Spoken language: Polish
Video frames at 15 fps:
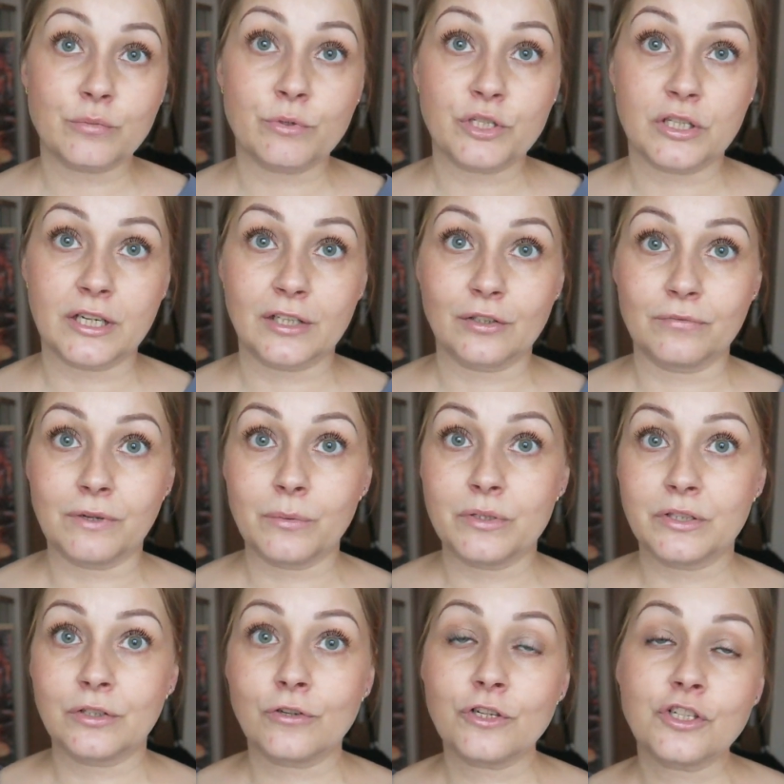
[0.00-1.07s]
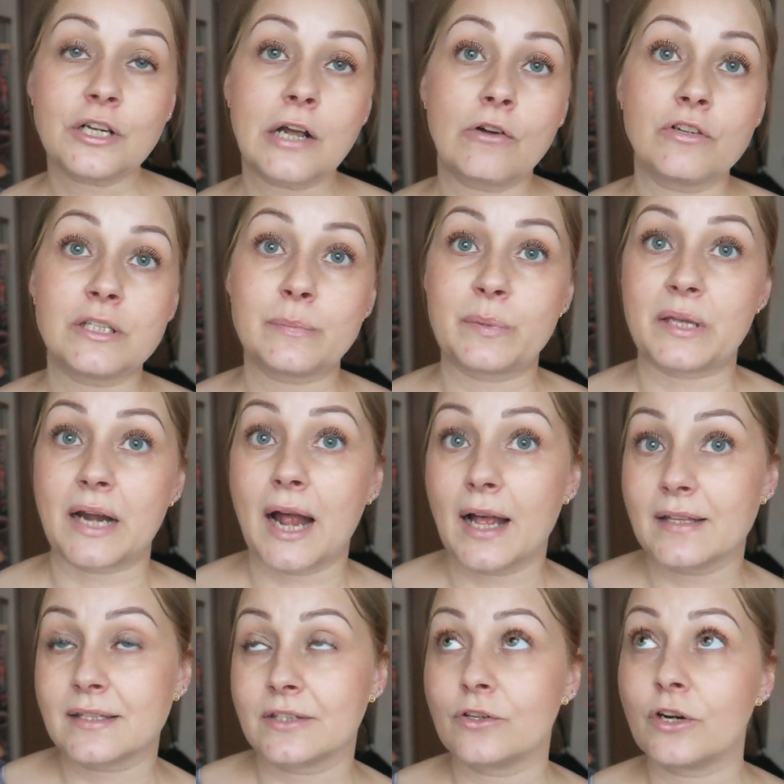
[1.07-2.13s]
żebyście traktowały troszeczkę jako
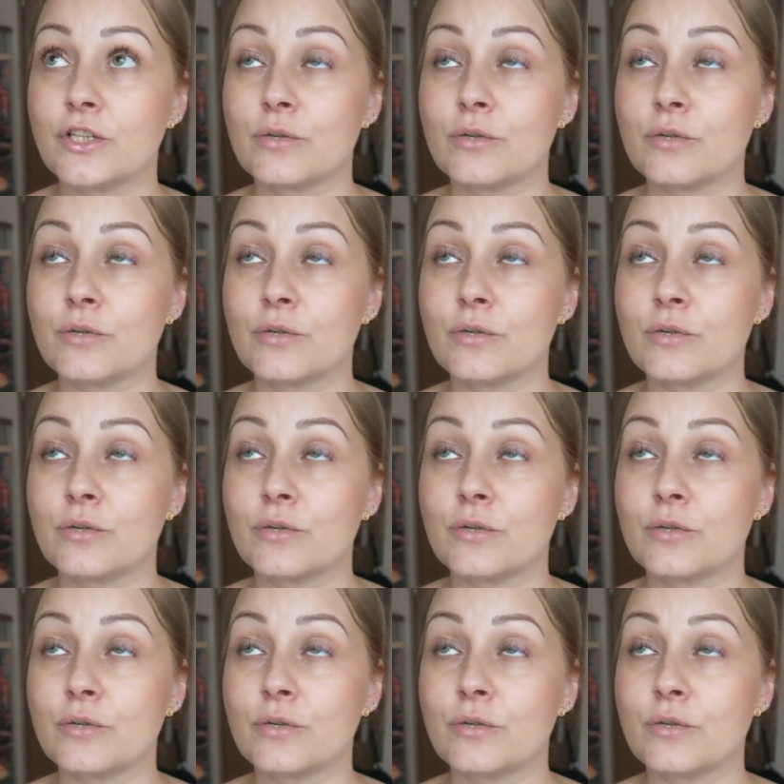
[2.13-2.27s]
inspirację,